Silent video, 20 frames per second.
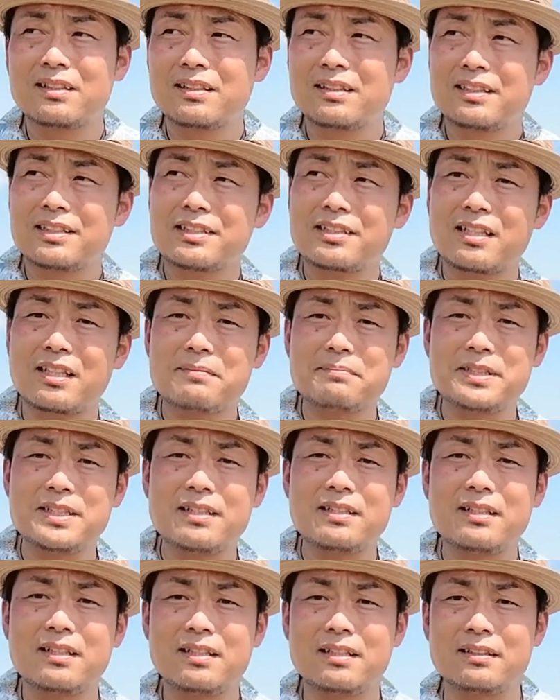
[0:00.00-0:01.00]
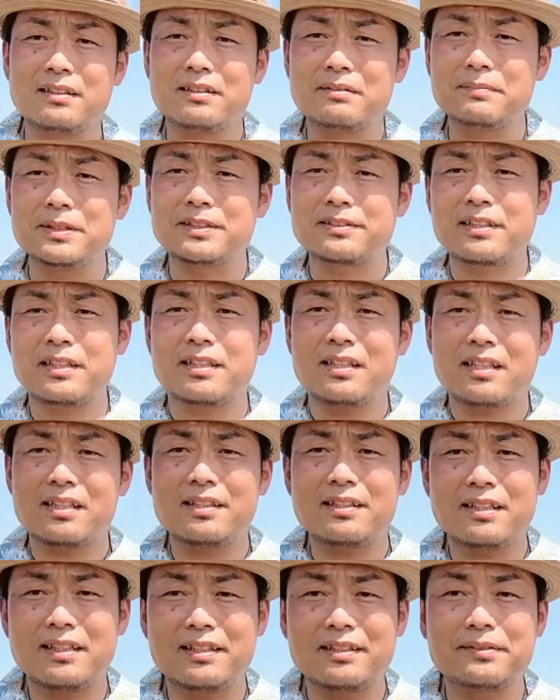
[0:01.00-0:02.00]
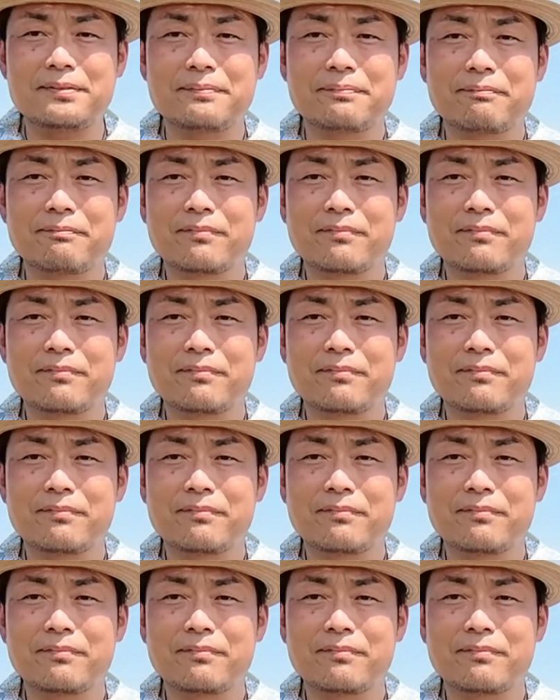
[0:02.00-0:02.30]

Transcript: しか見えない、見つけられない、